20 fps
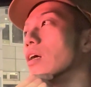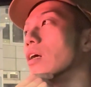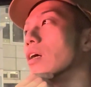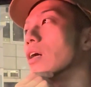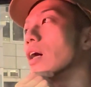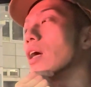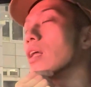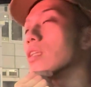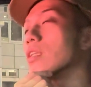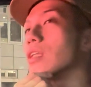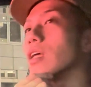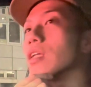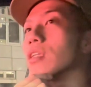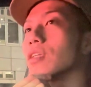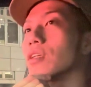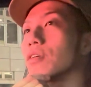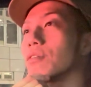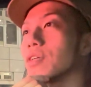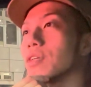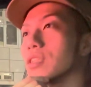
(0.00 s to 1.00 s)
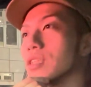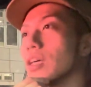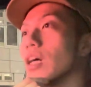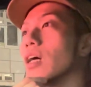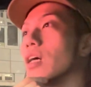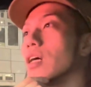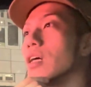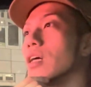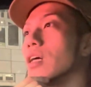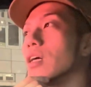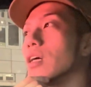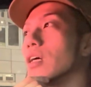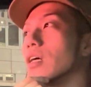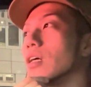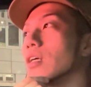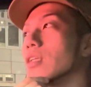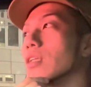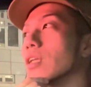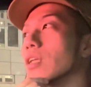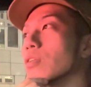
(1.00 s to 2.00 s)
判断っていうかさ
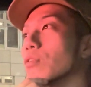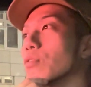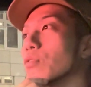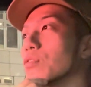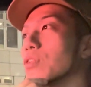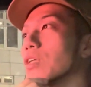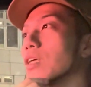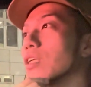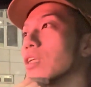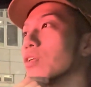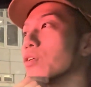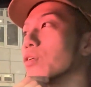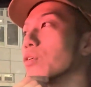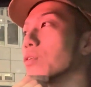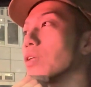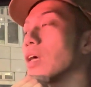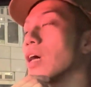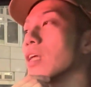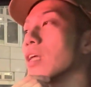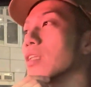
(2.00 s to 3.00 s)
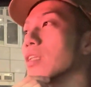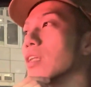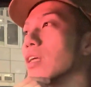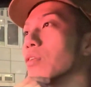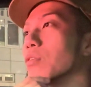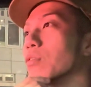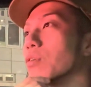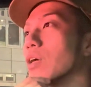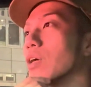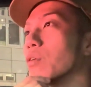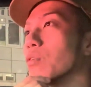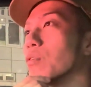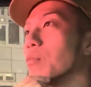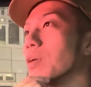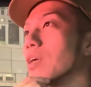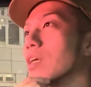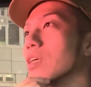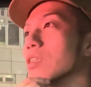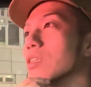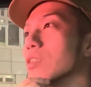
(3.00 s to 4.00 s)
納得できるような判断とかこう
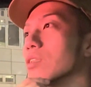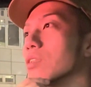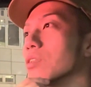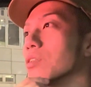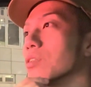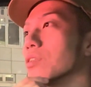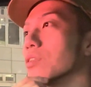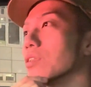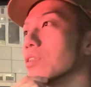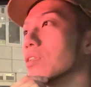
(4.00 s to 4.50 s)
バランス